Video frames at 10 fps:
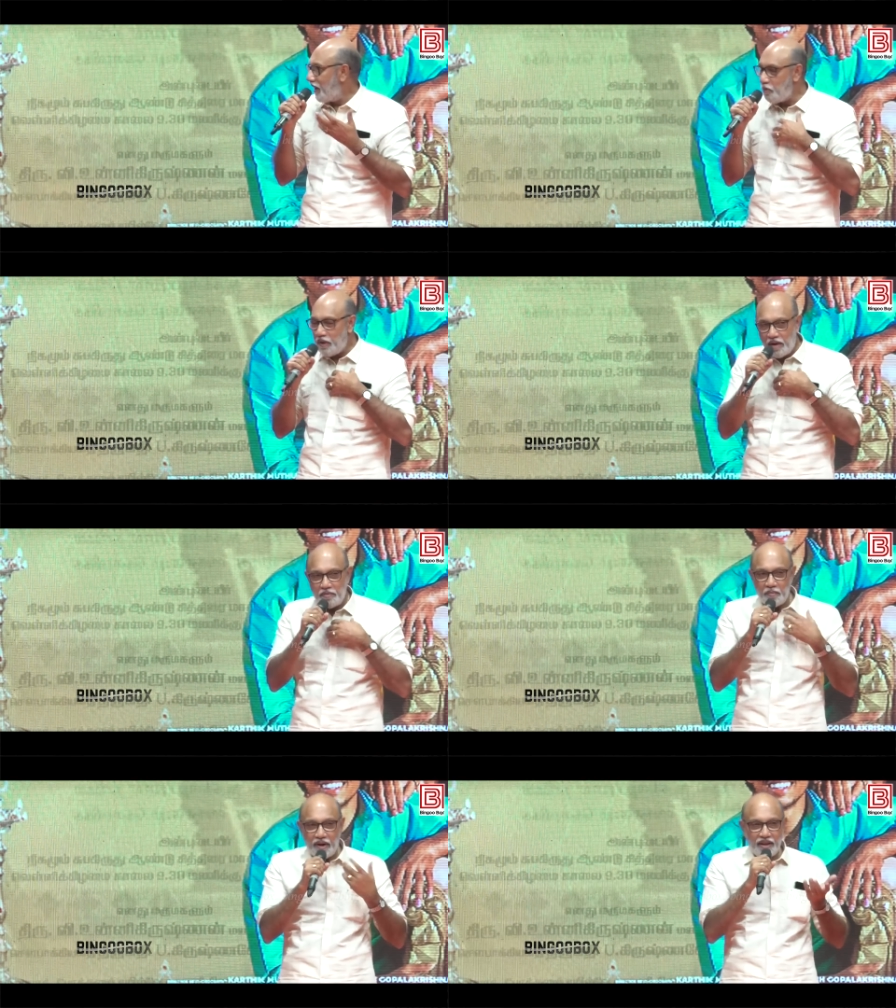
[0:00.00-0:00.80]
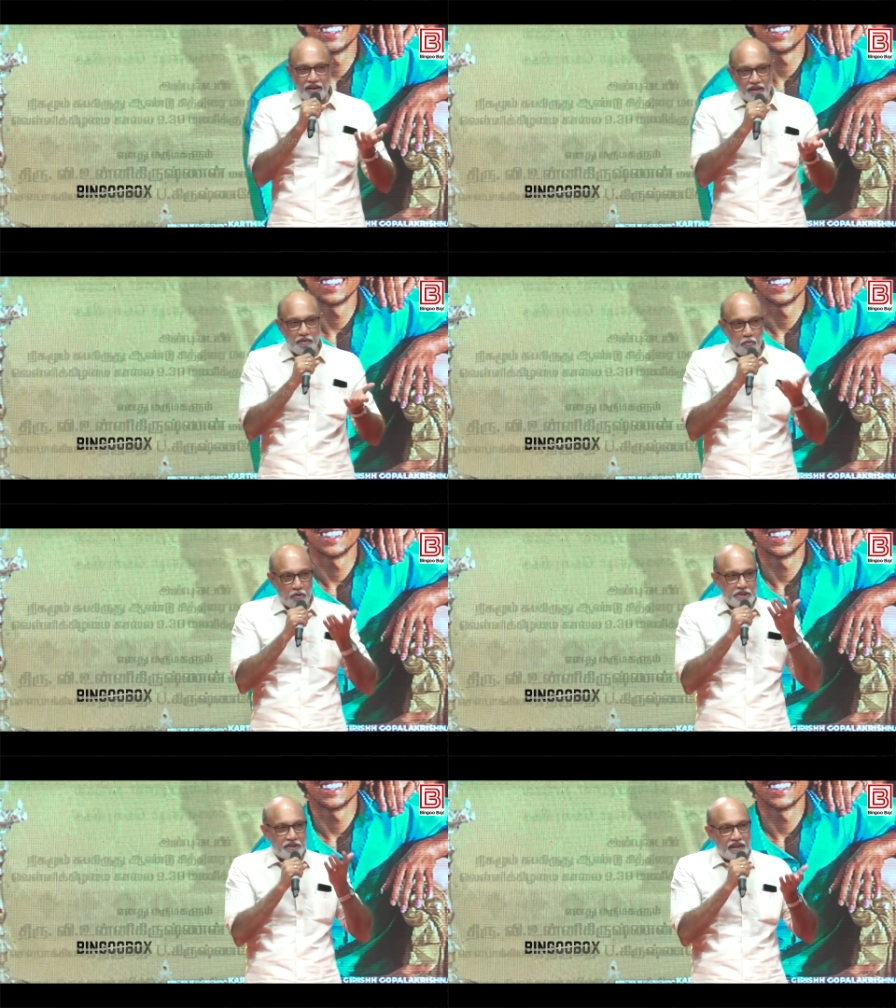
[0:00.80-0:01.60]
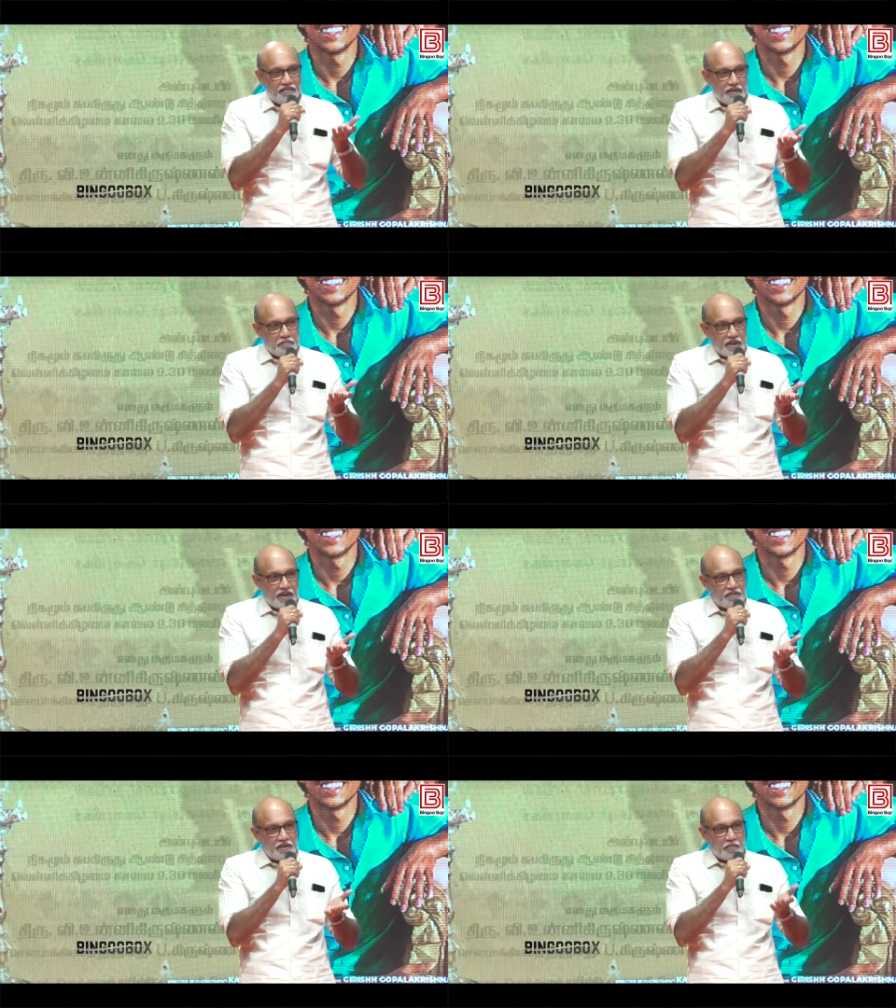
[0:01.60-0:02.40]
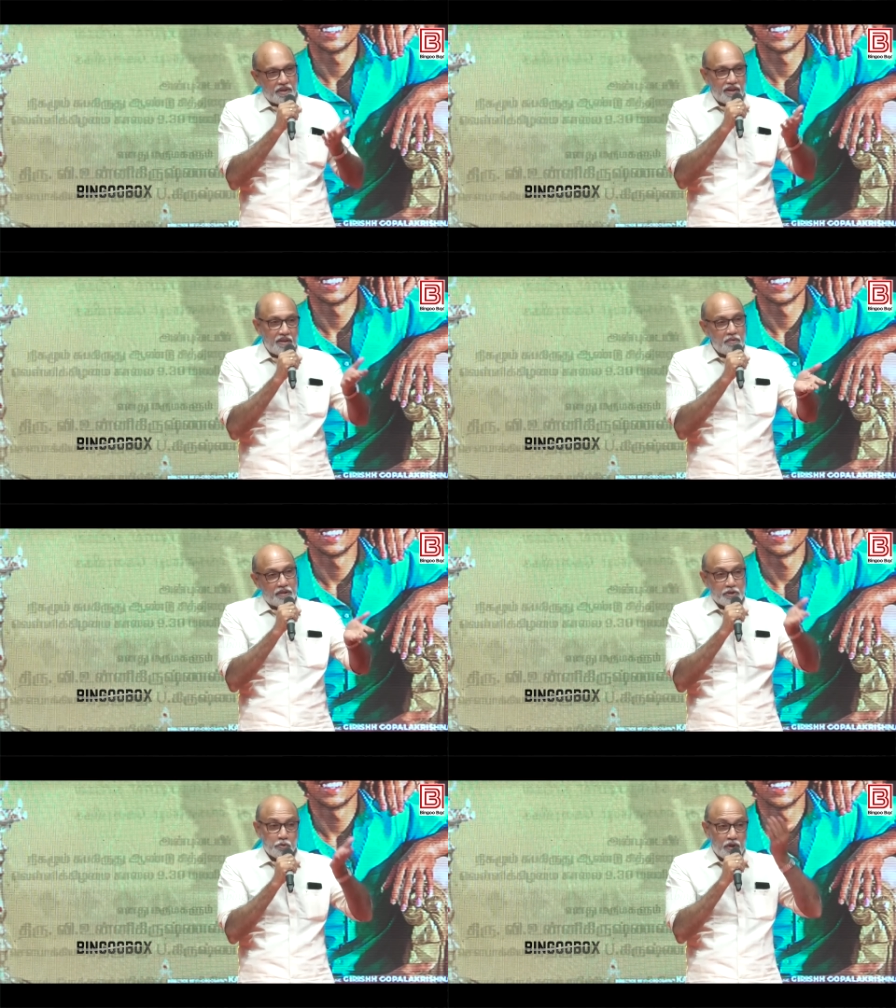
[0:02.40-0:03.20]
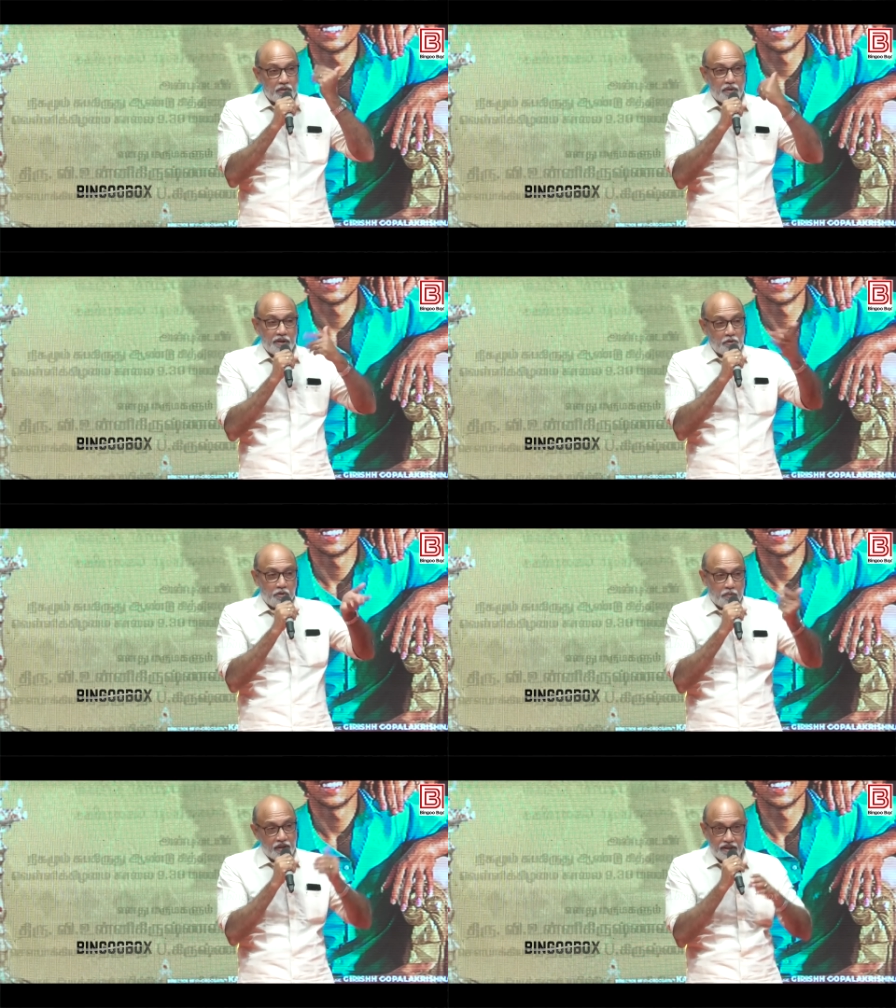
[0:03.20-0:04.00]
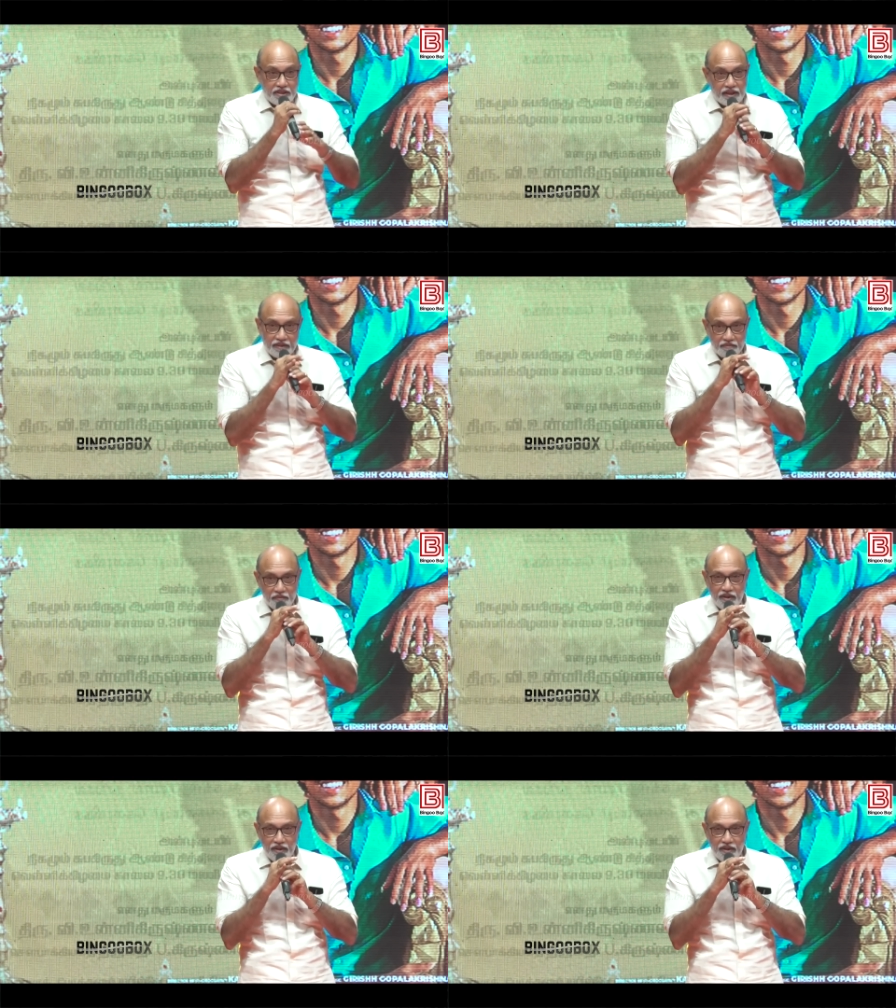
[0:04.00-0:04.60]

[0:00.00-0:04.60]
என்னுடைய அபிமான நடிகர் புரட்சி தலைவர் எம்ஜிஆர் வந்து மதுரை மீட்ட சுந்தரபாண்டின்னு ஒரு படம் நடித்தார்